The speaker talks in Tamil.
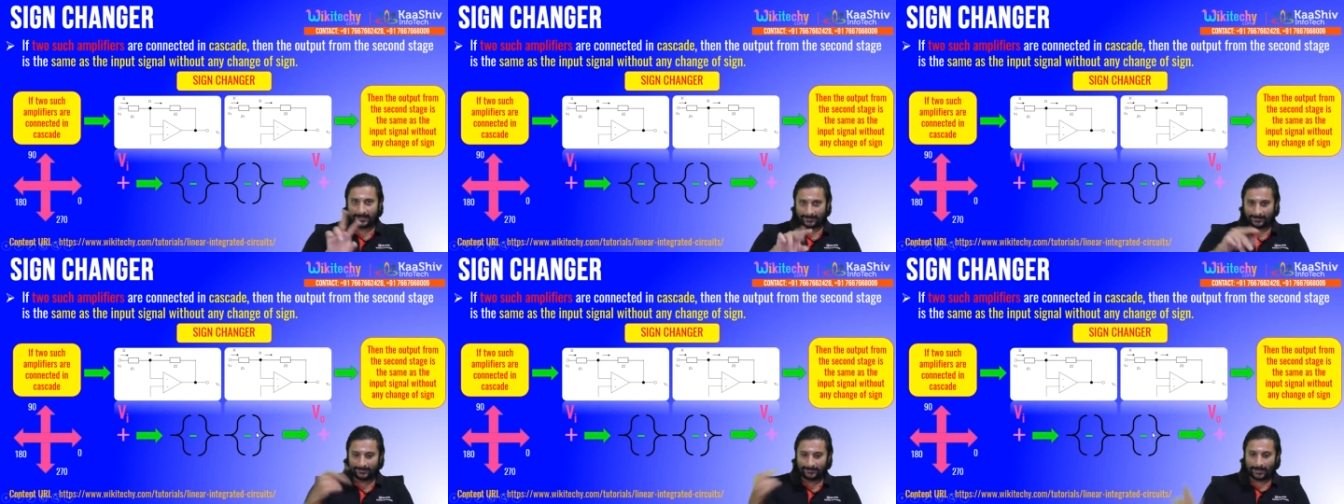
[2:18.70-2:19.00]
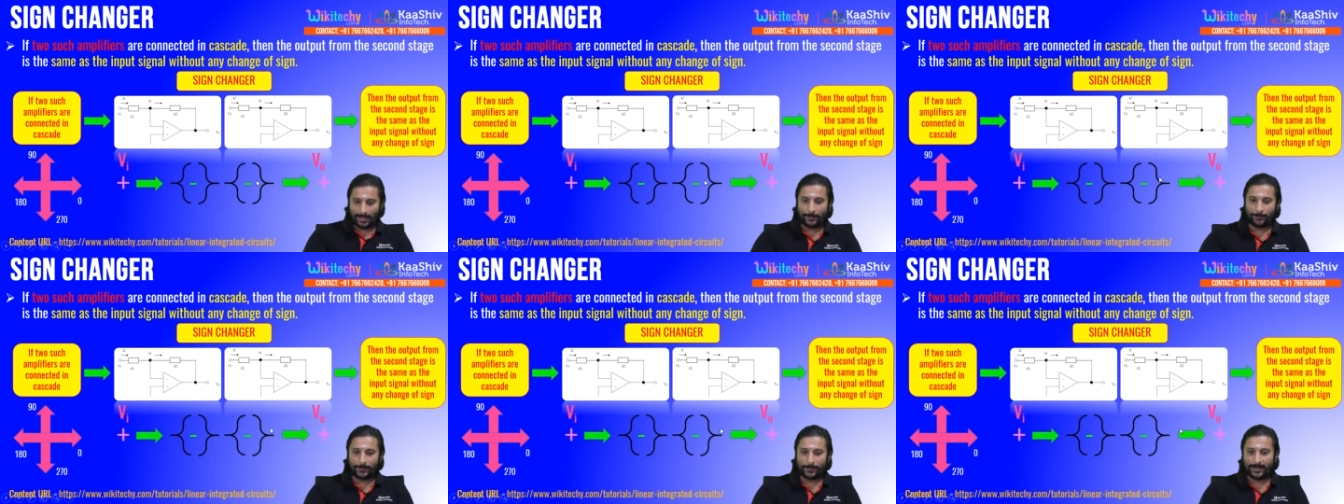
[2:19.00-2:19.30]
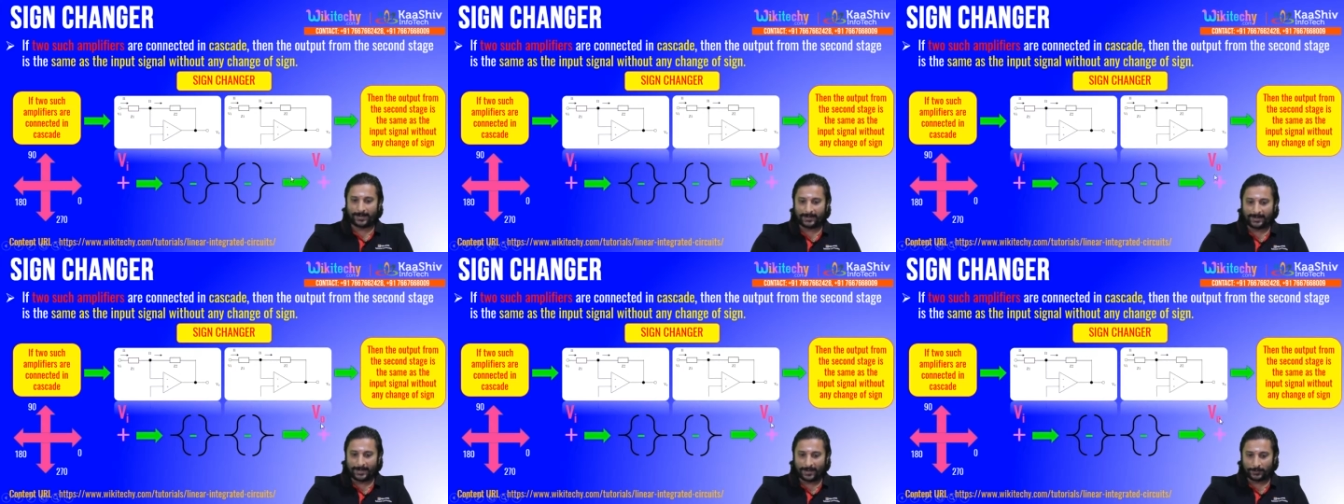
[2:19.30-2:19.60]
அப்படின்னா
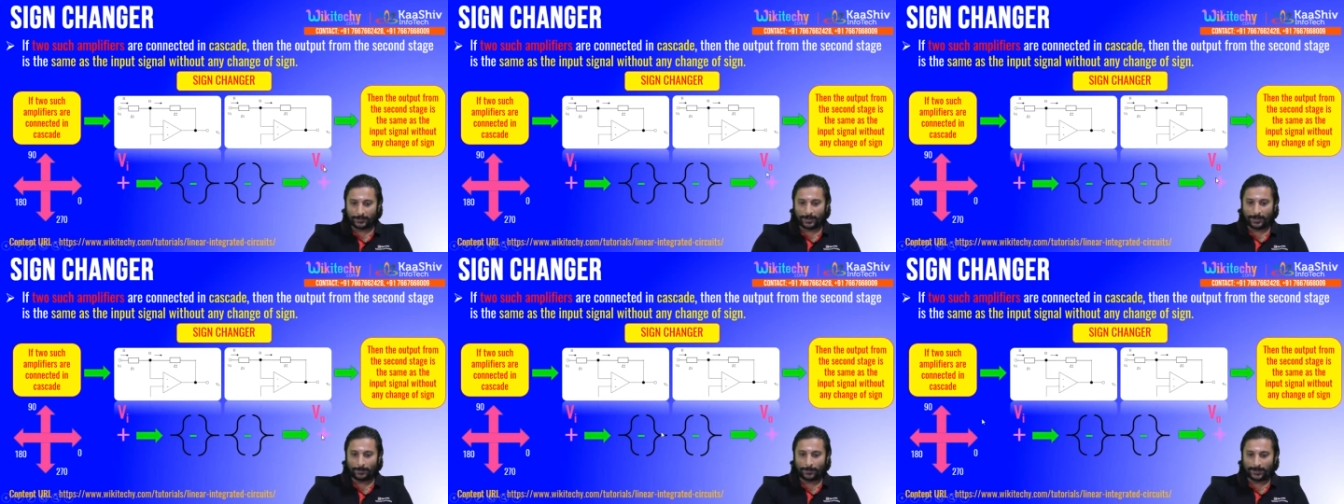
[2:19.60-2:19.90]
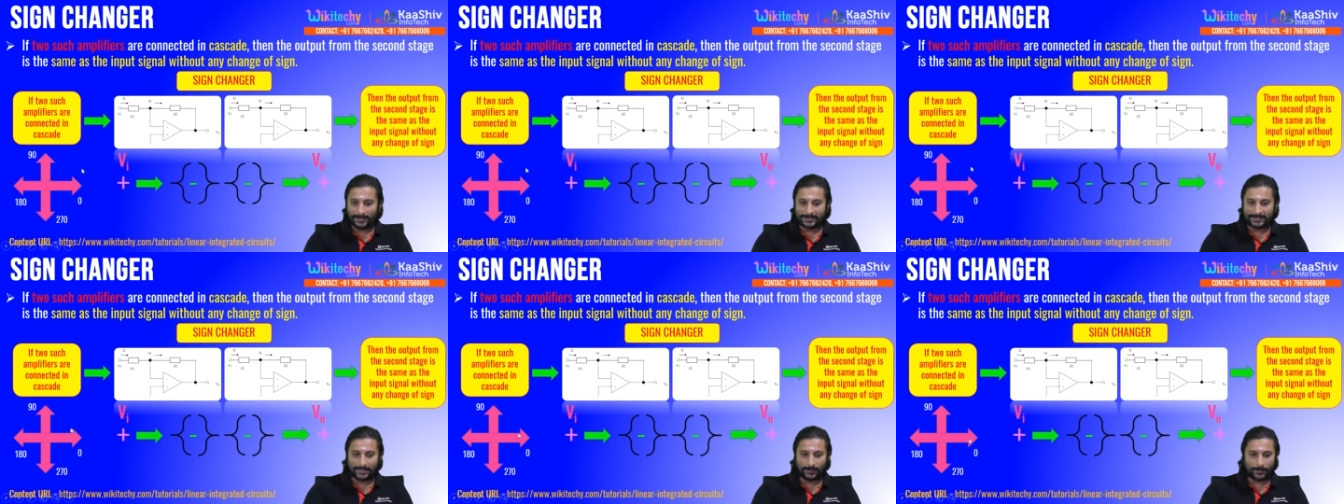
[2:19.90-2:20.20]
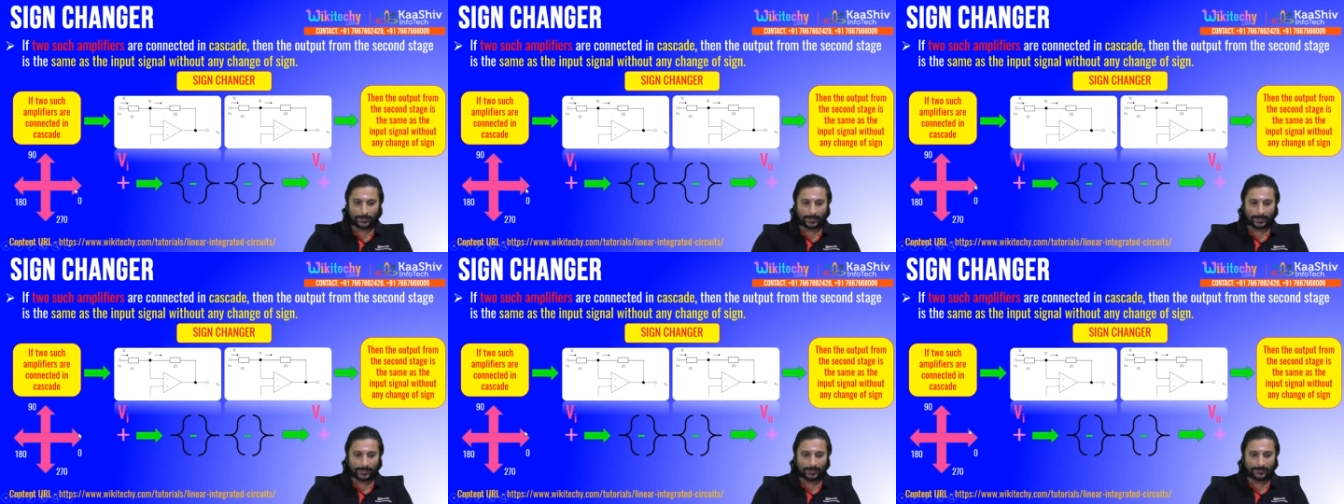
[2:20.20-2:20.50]
என்ன ஆகும்னா ப்ளஸ்ஸாக
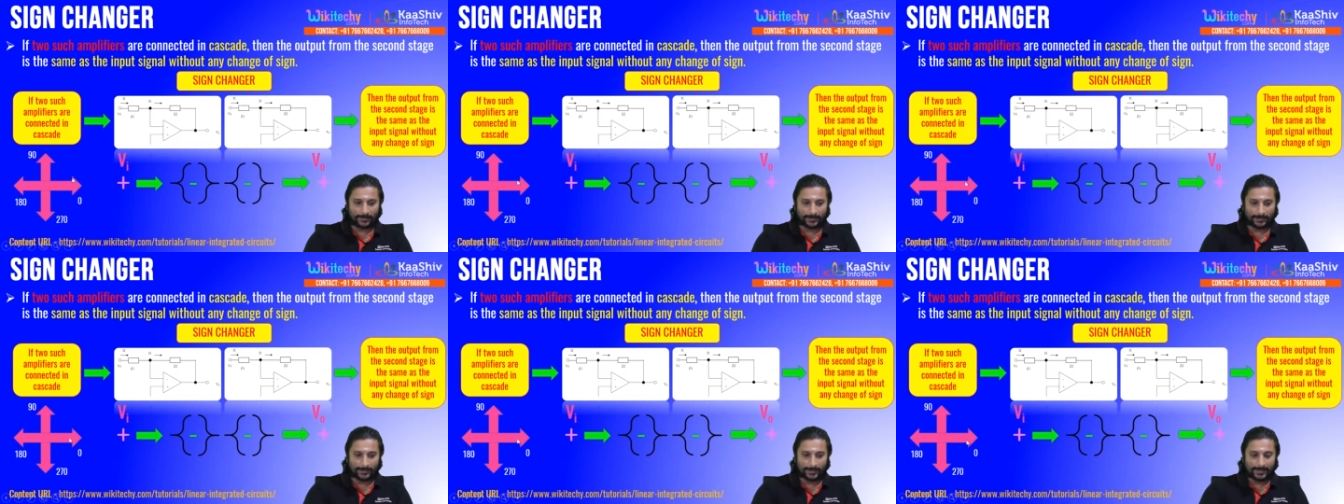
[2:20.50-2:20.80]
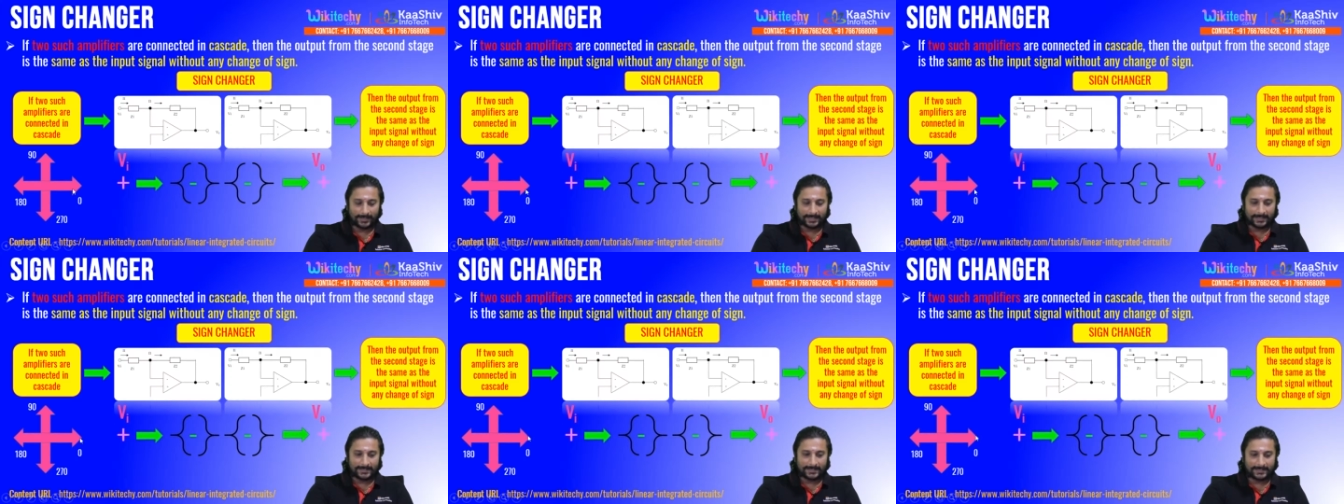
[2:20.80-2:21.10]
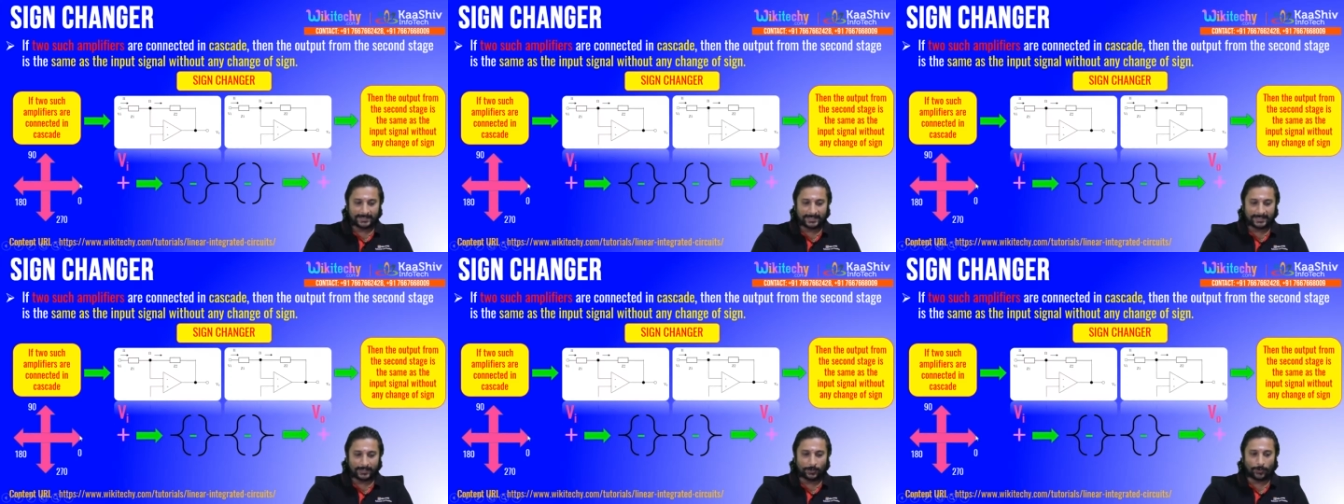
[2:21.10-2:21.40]
வரும் அதாவது
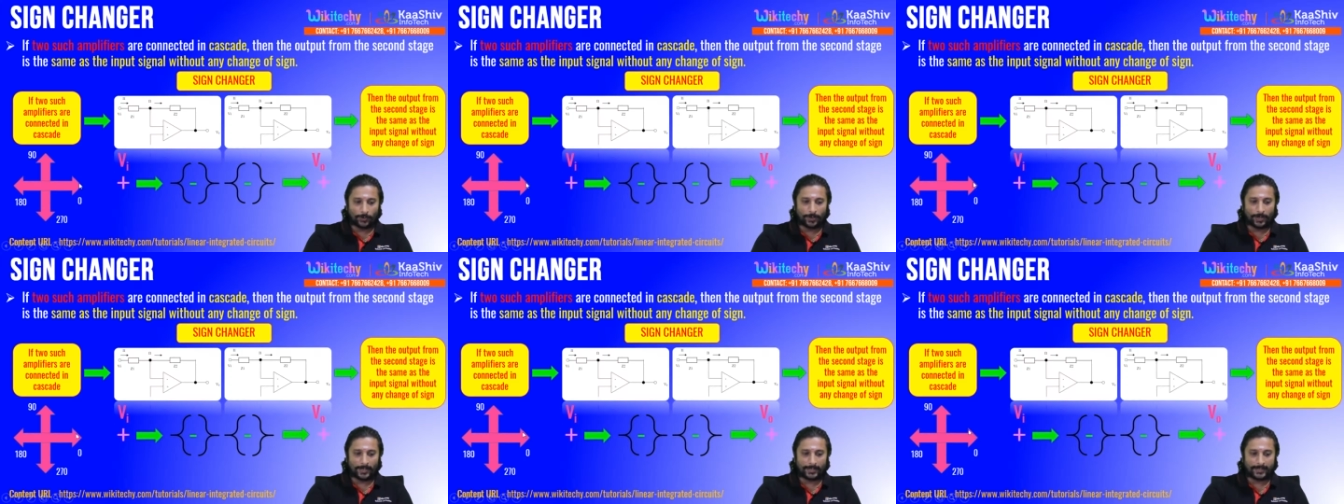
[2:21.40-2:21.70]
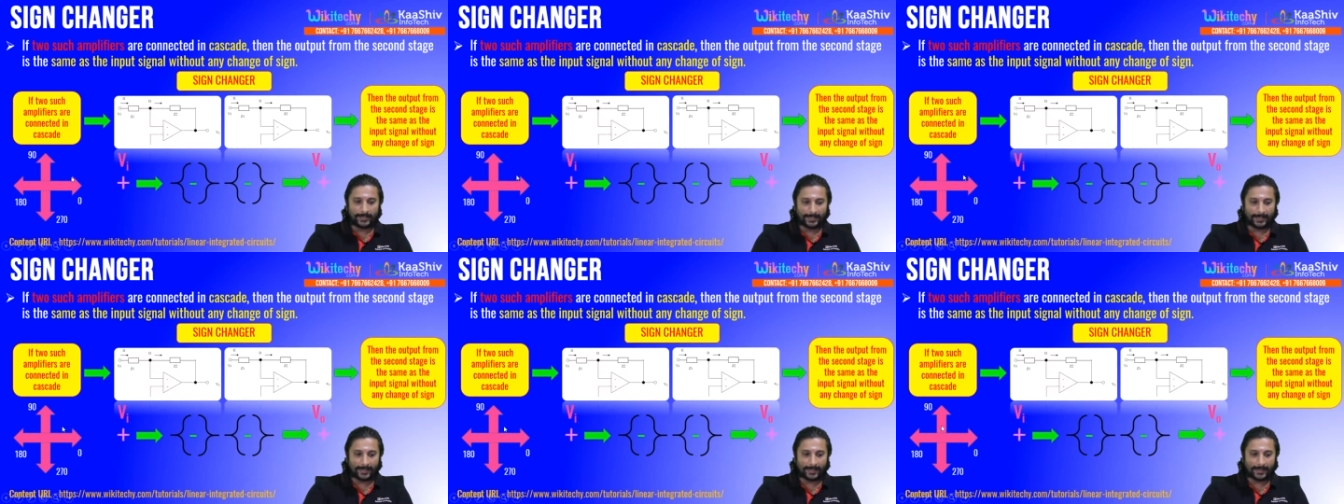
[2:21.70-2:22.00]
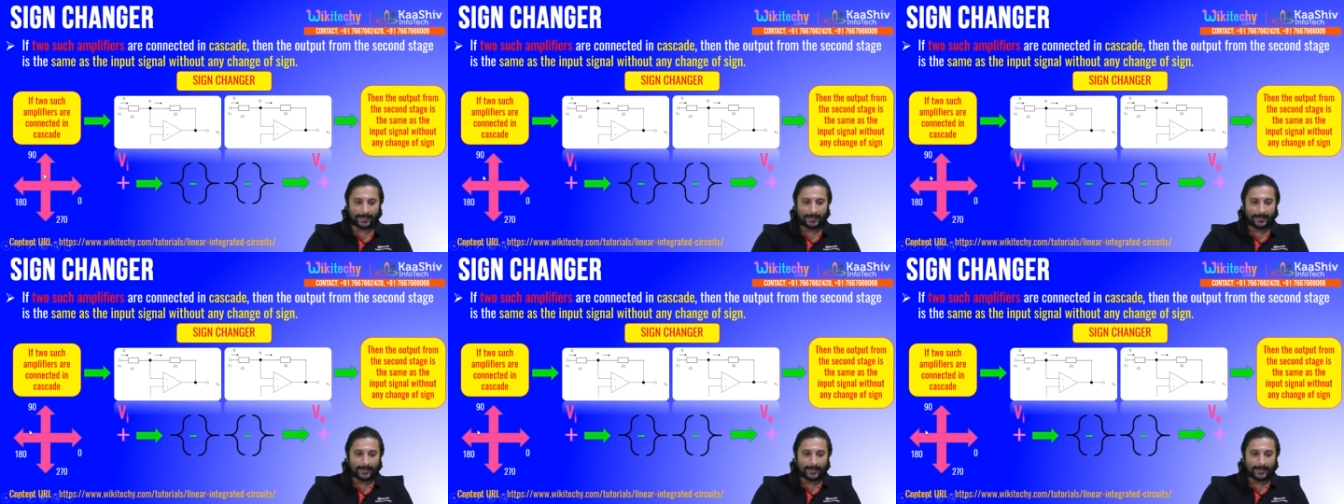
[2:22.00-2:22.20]
ஜீரோவில் நான் இருக்கேன்